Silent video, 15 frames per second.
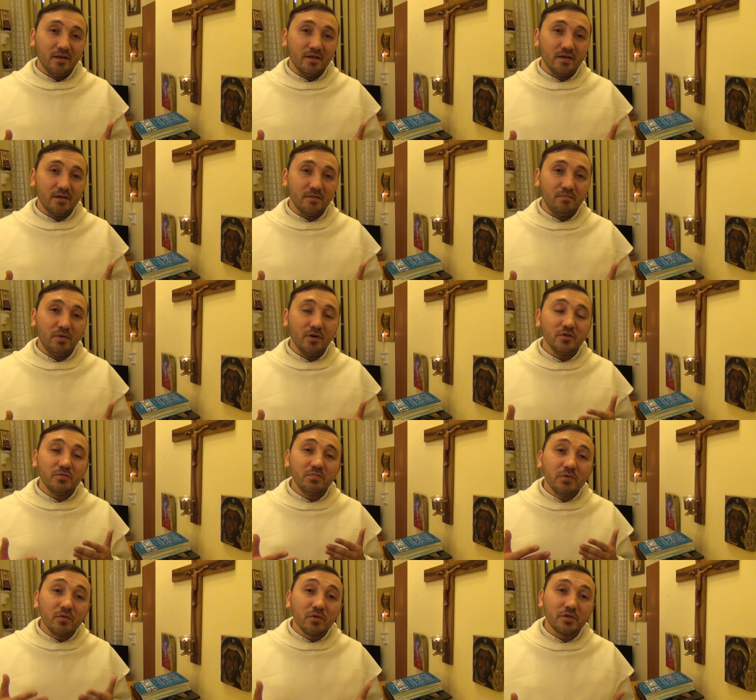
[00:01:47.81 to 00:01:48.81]
Y,
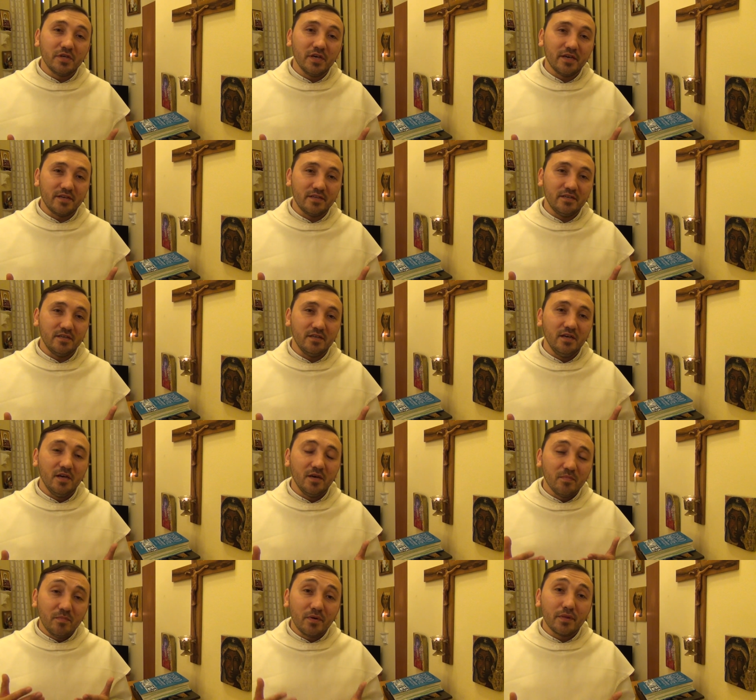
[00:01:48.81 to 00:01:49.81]
bądź miłosierny,
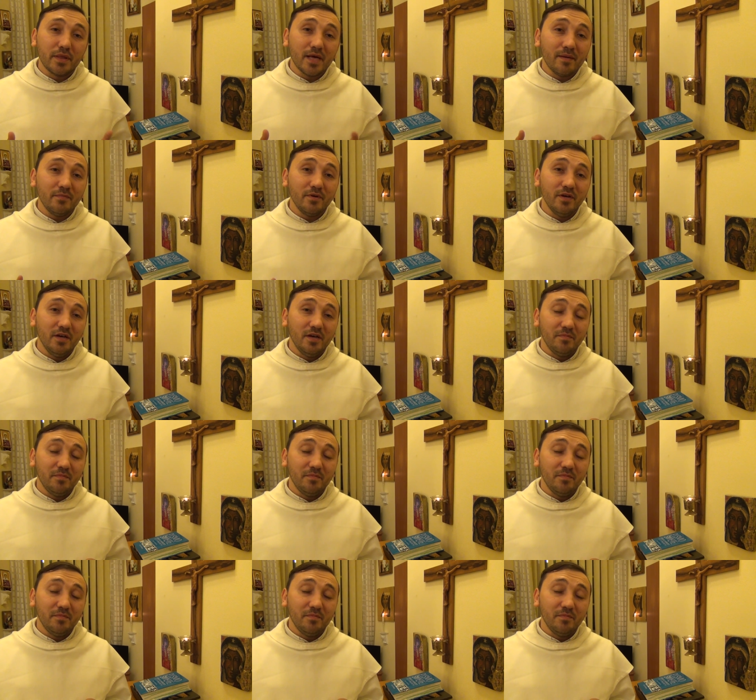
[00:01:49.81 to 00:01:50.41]
bo sam